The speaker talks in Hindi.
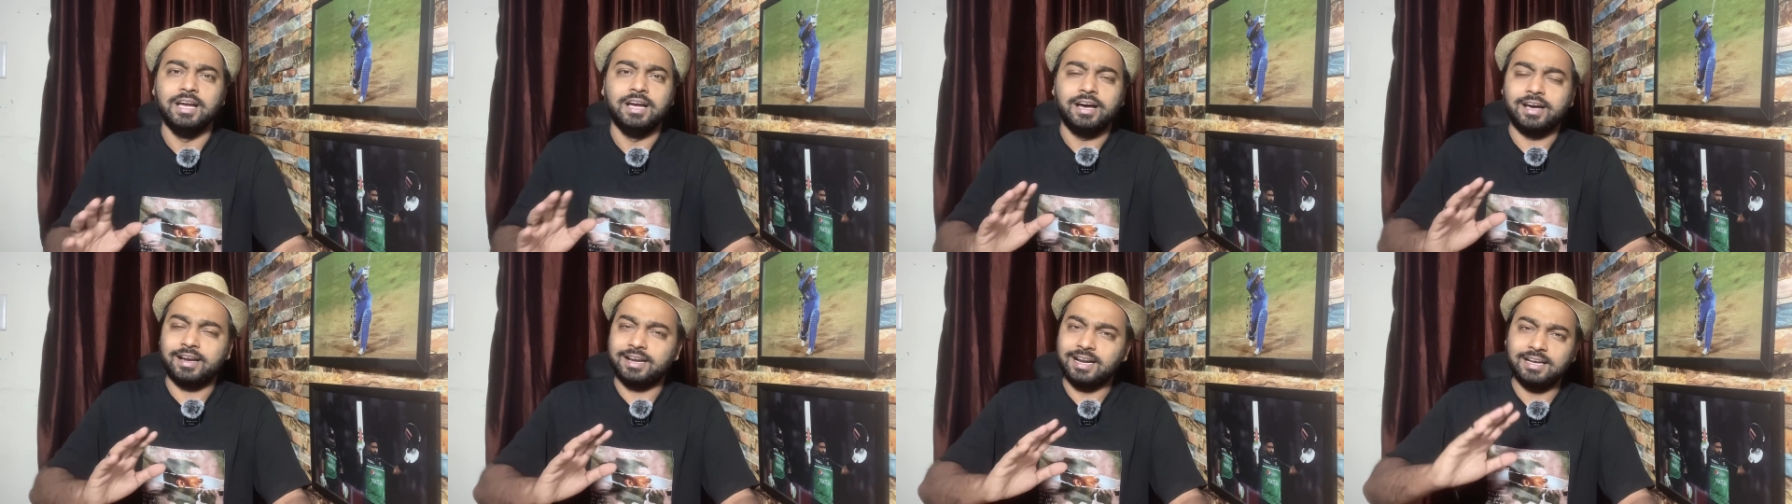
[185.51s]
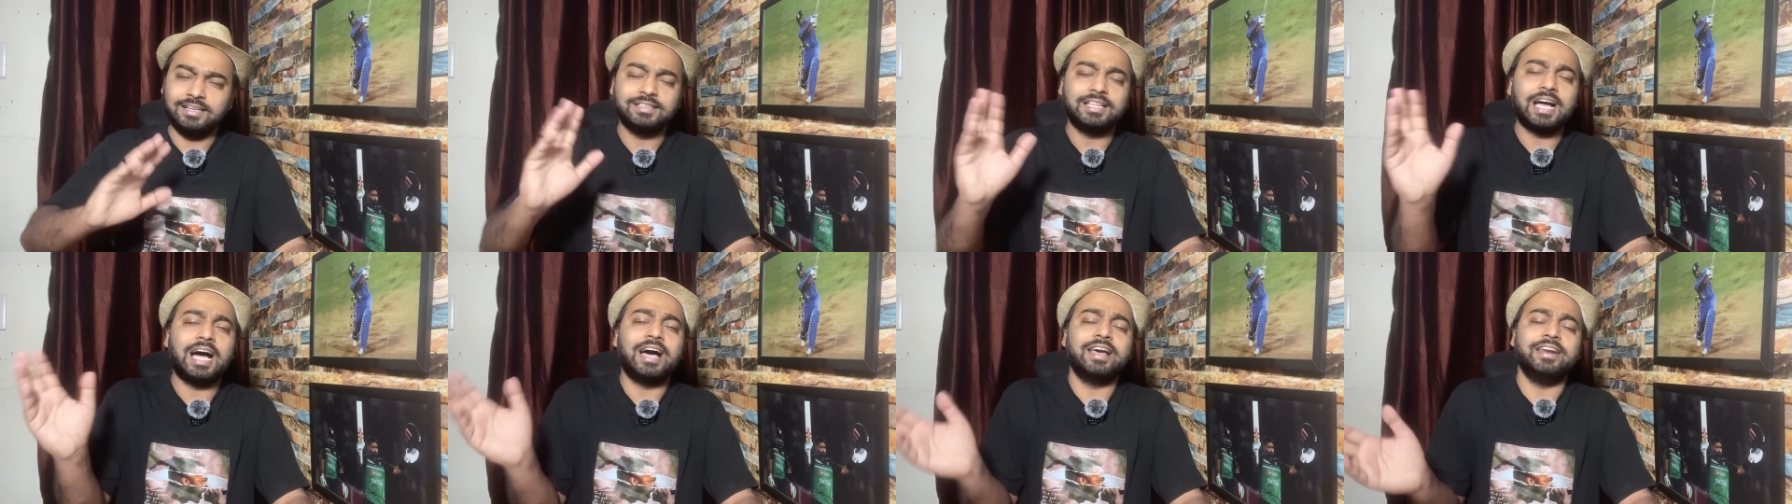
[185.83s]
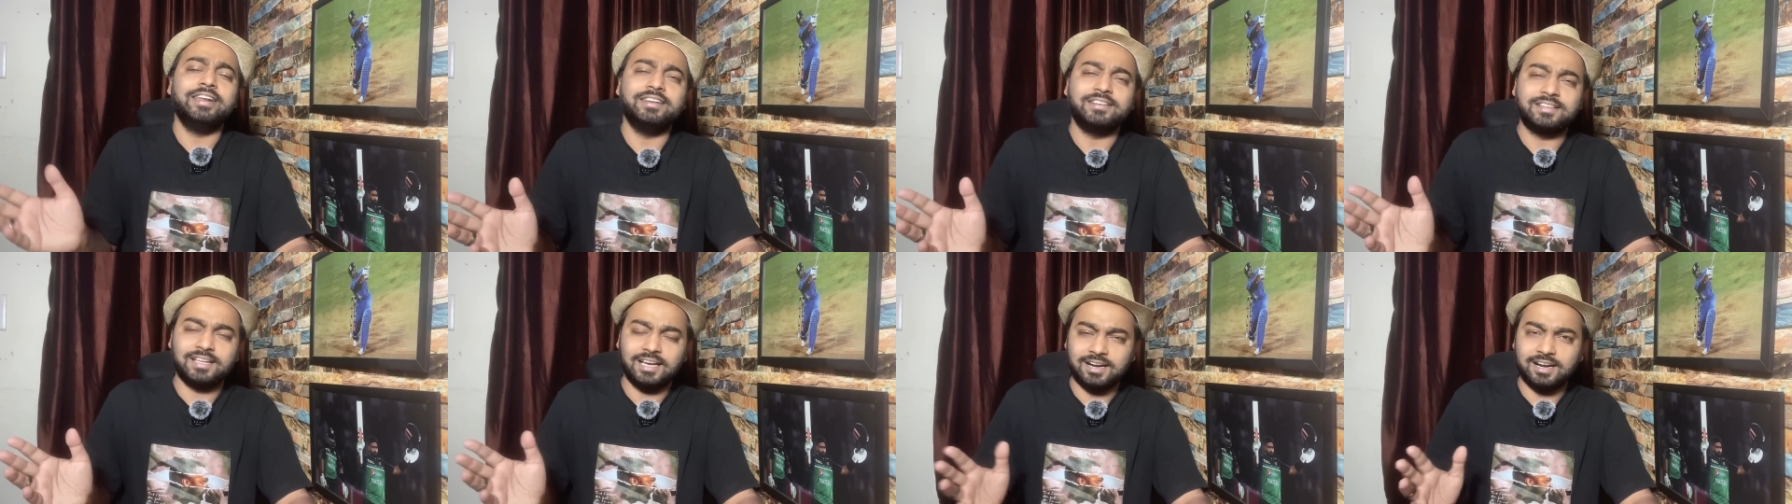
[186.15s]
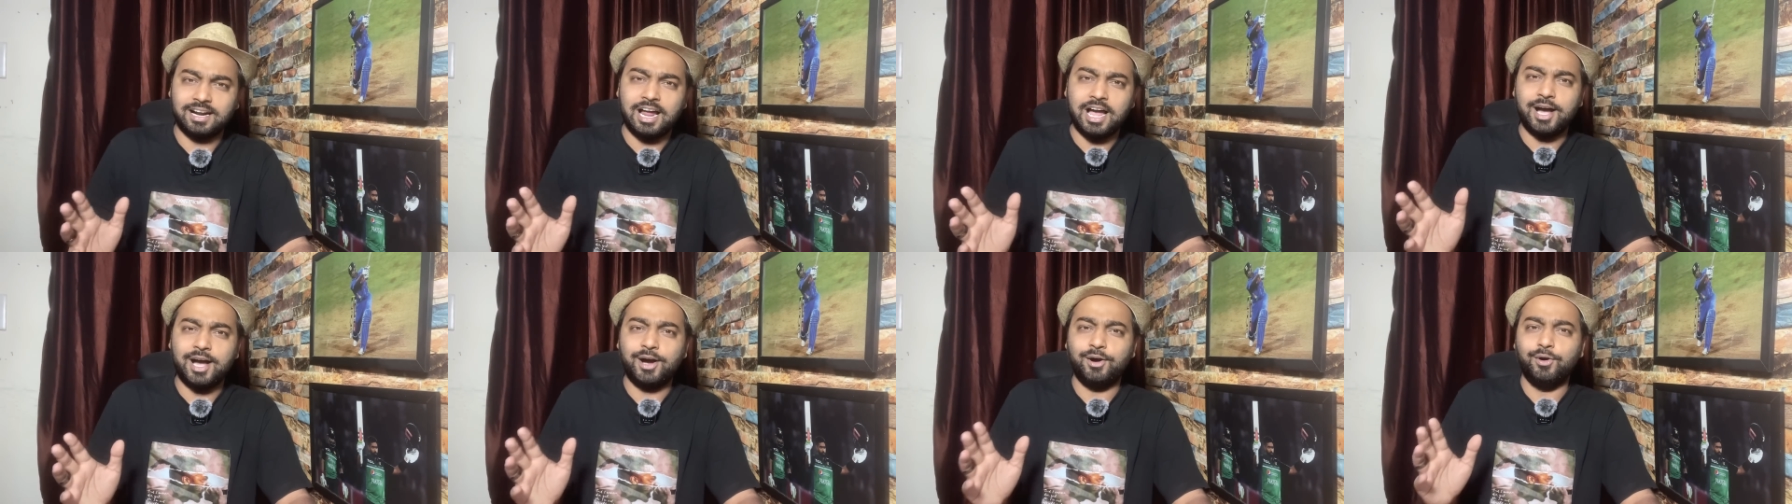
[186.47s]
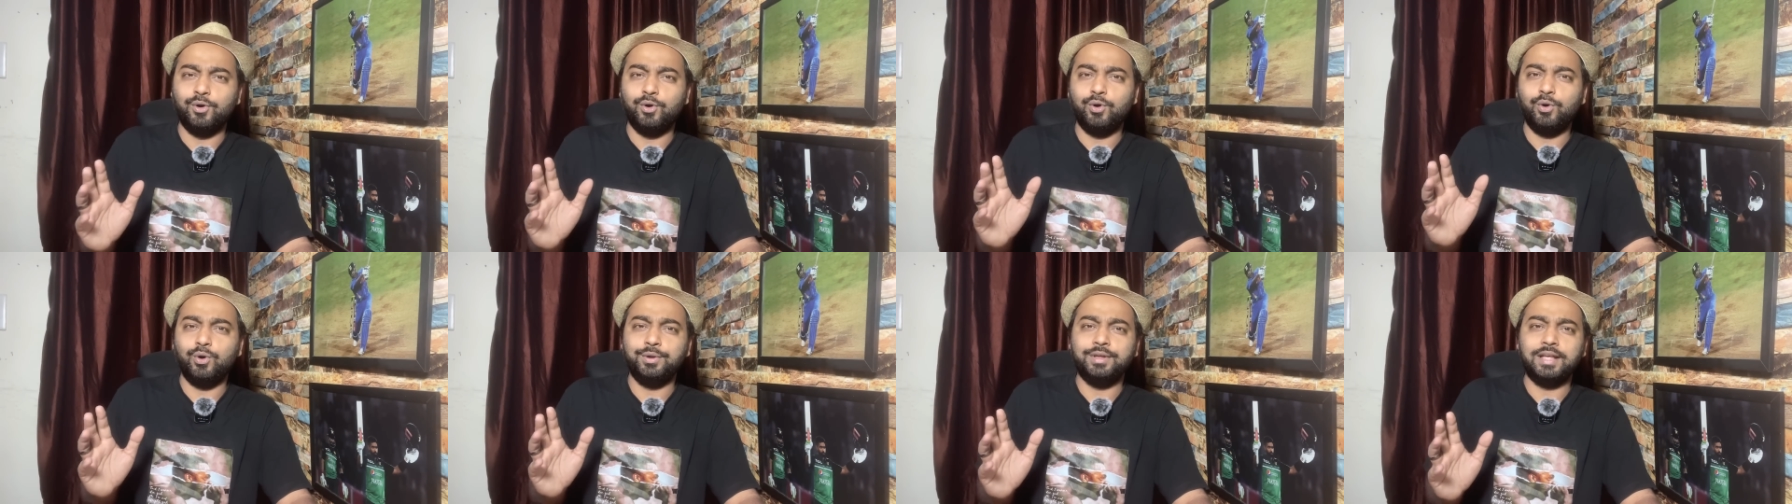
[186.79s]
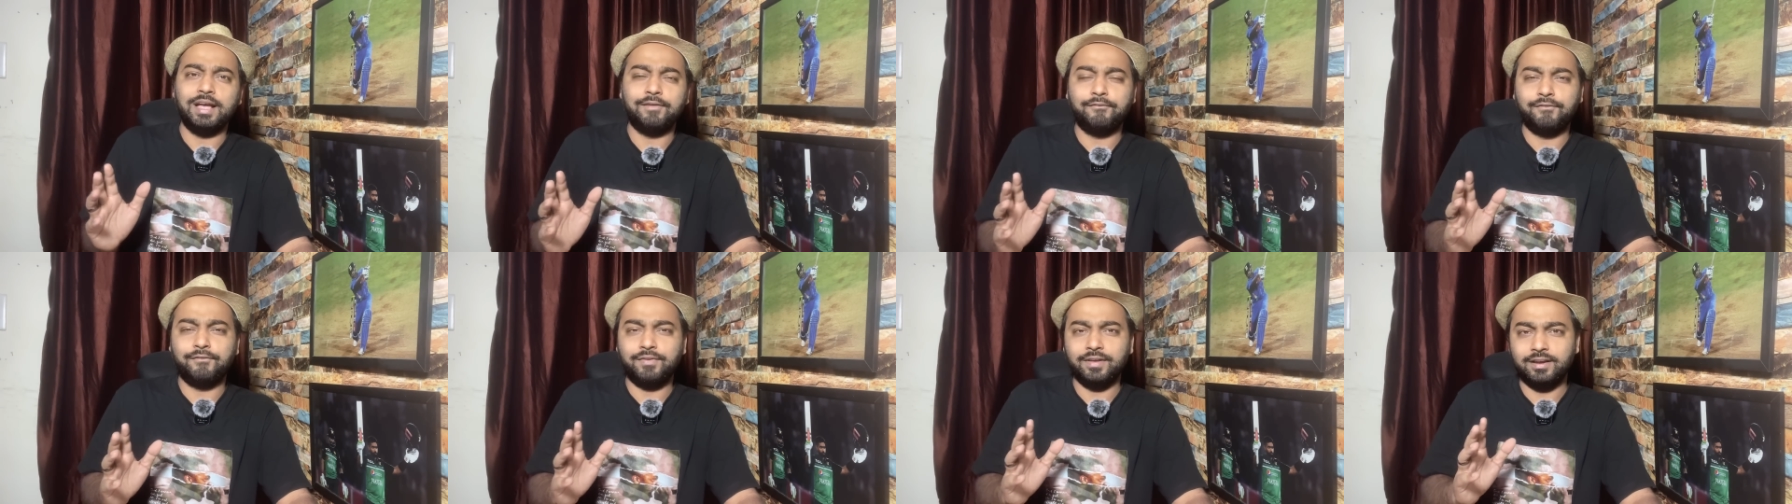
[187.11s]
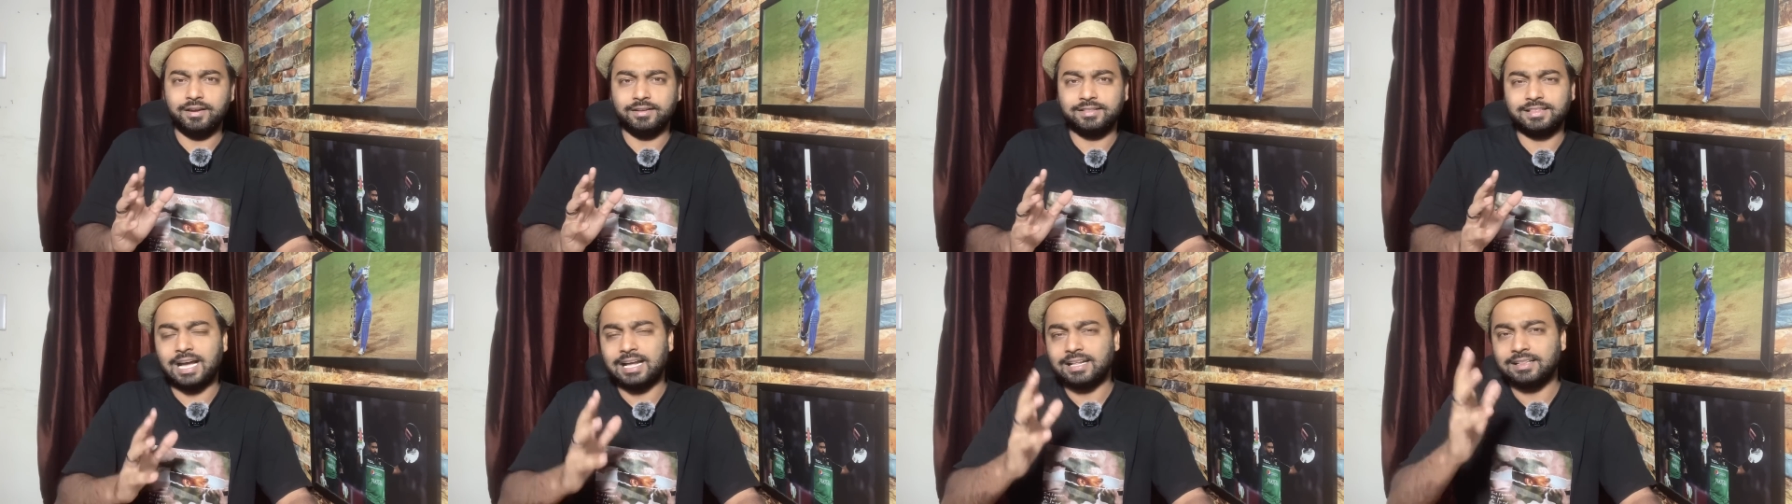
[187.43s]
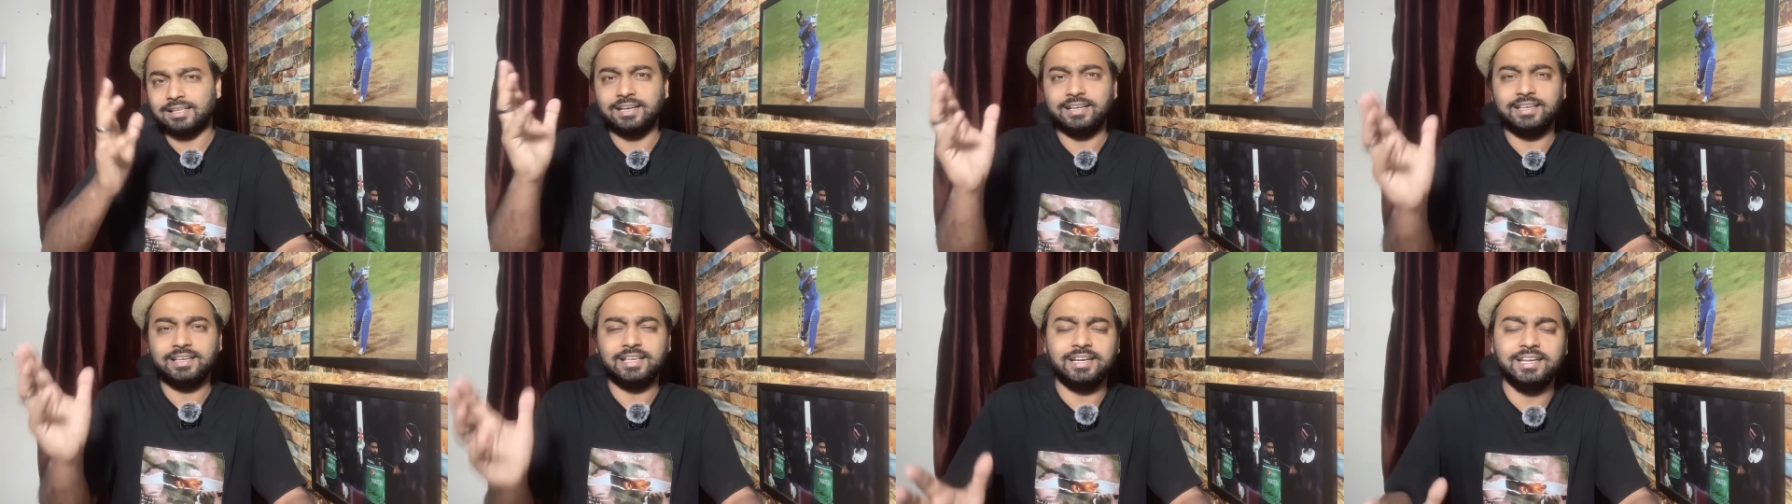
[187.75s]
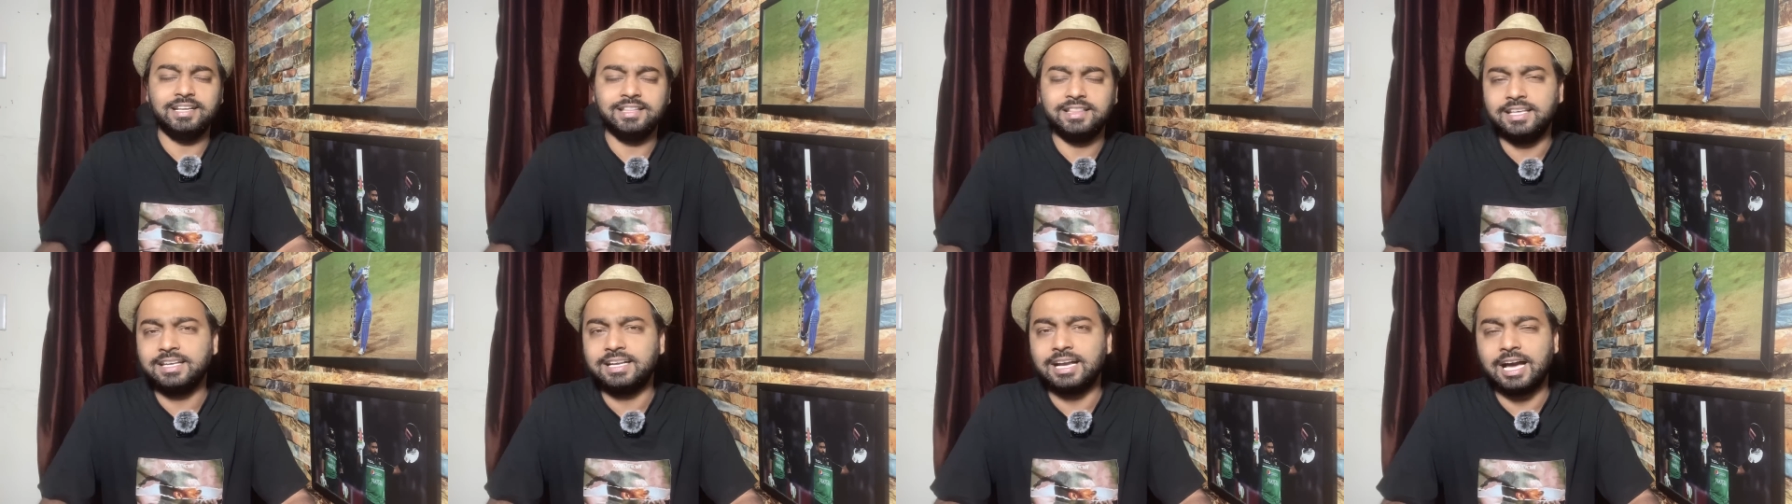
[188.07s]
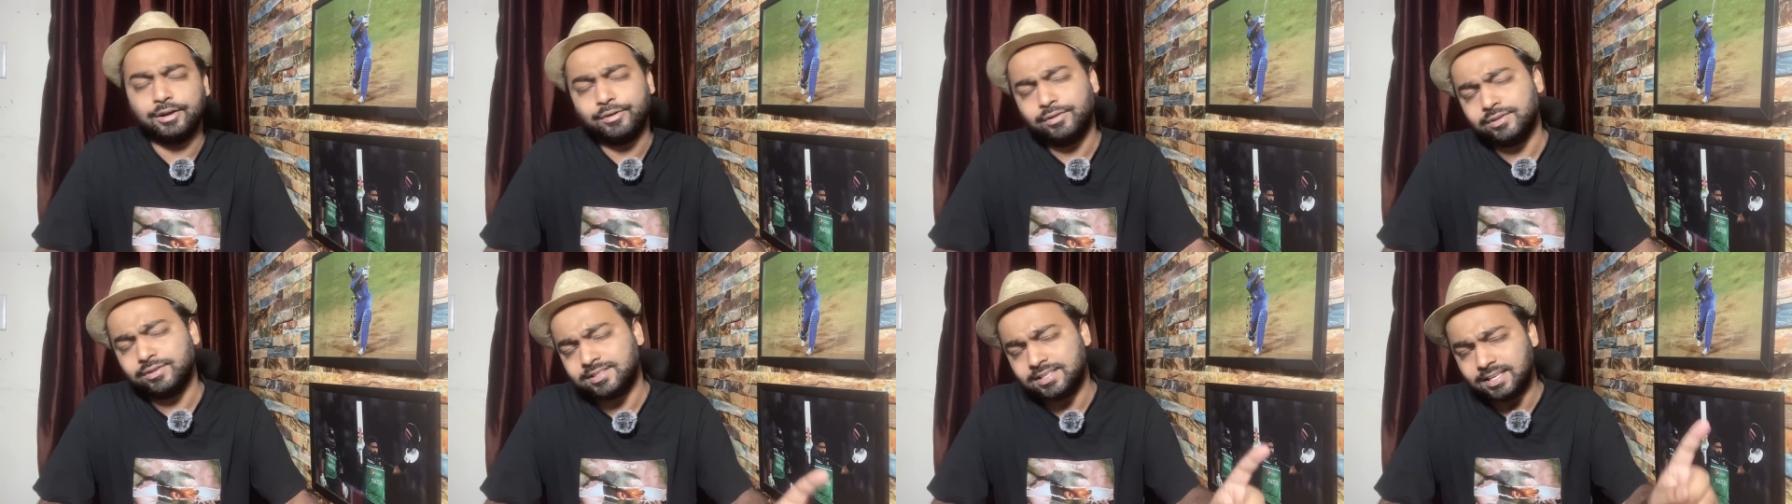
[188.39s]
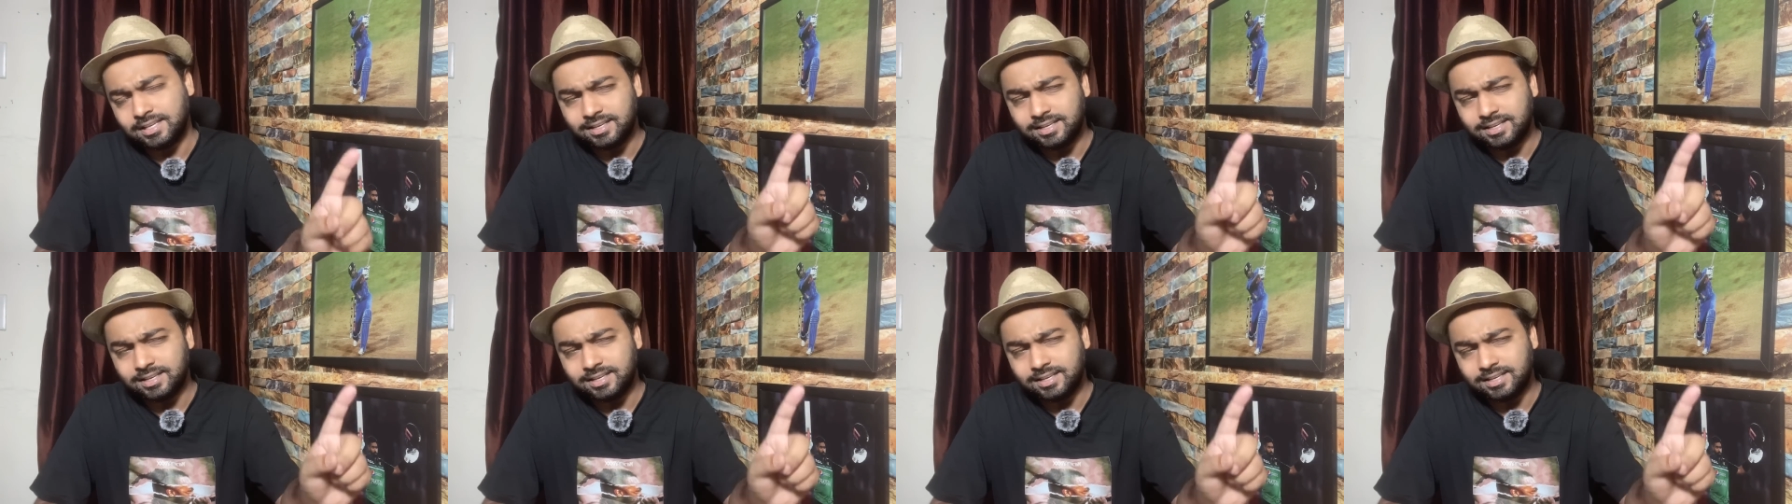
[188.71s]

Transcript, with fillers: रंगदारी कर रहा हो या फिर दादागिरी दिखा रहा